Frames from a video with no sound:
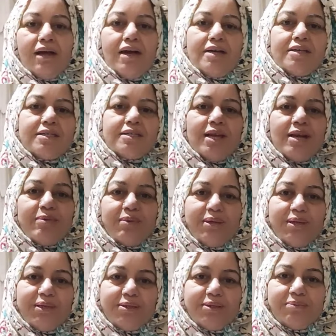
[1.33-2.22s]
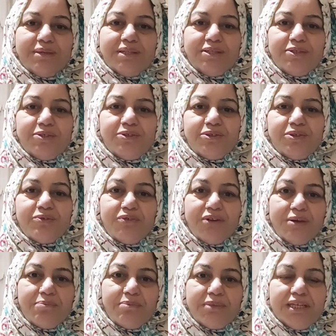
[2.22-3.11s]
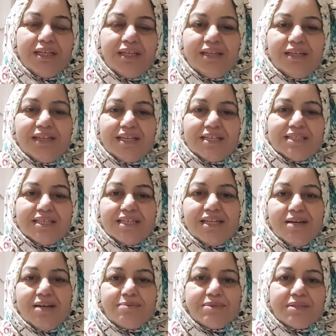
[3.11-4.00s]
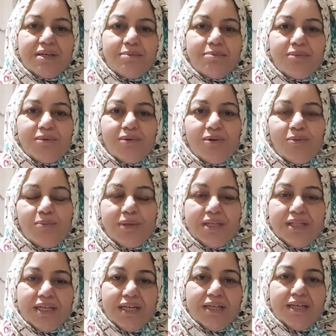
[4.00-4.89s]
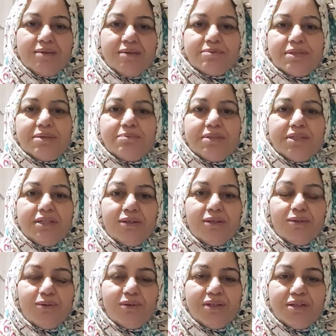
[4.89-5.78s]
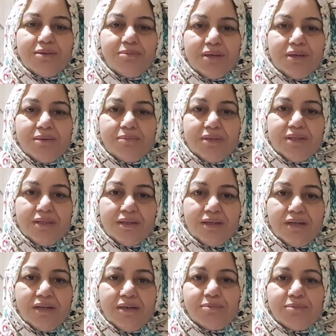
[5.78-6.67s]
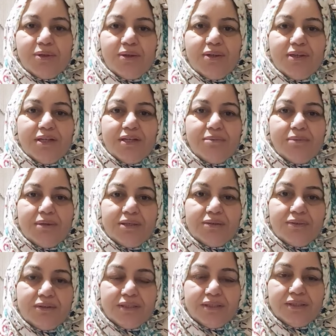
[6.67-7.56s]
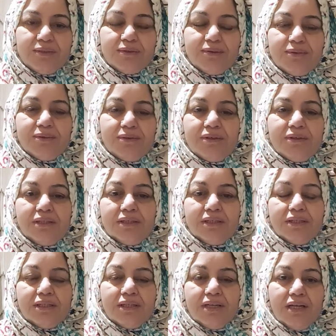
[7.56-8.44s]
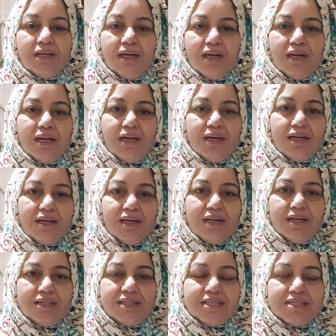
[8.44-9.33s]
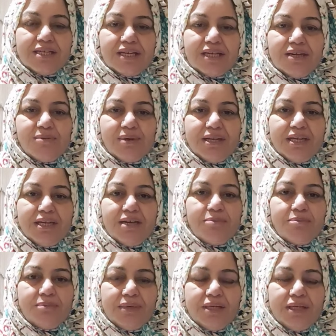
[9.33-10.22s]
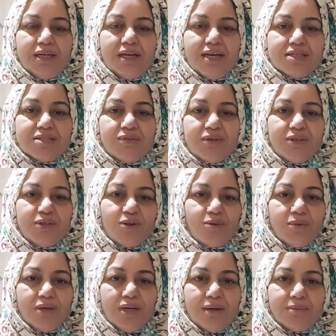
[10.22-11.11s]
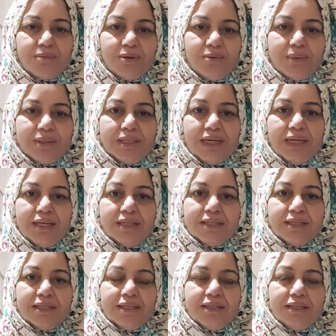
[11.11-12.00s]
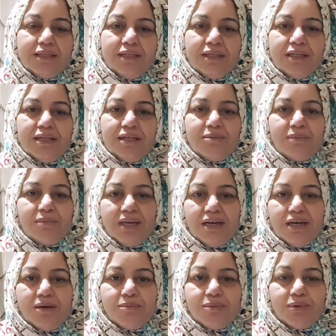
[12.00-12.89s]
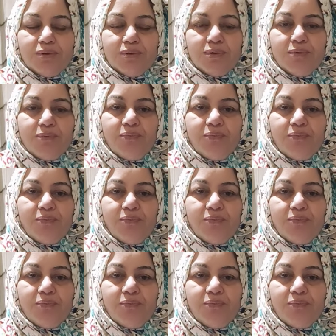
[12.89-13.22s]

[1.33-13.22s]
अस्सलाम वालेकुम माय यूट्यूब फैमिली कैसे हैं आप सब उम्मीद है कि आप सब ठीक होंगे मैं भी अल्हम्दुलिल्लाह बिल्कुल ठीक हूँ जैसा कि मैंने अपनी लास्ट वीडियो में आपको बताया था कि मैं आपको